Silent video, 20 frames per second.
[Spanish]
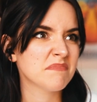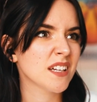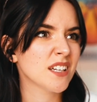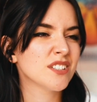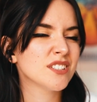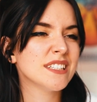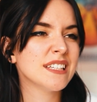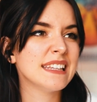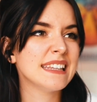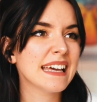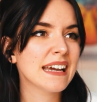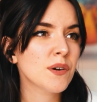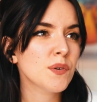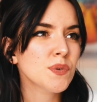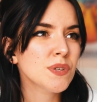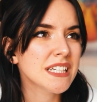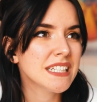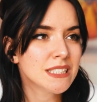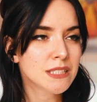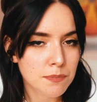pero si
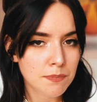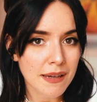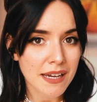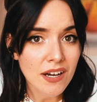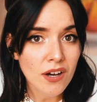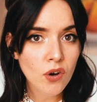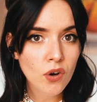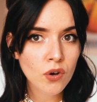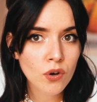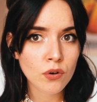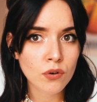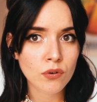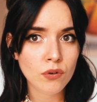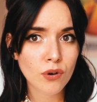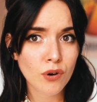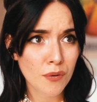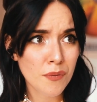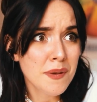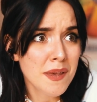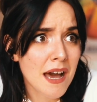tengo un espejo,
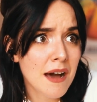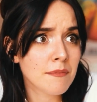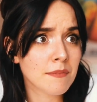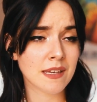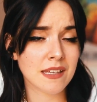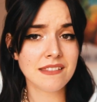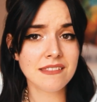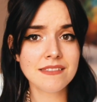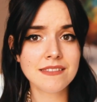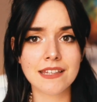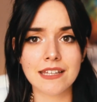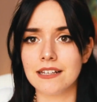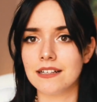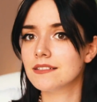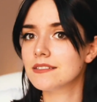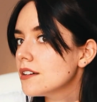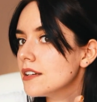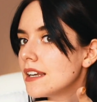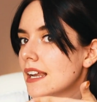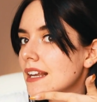obviamente.
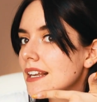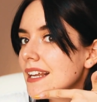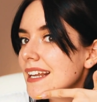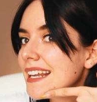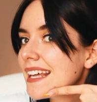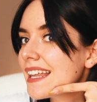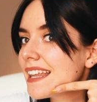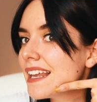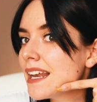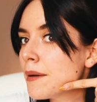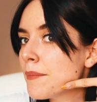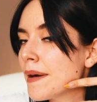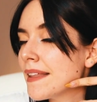La línea de la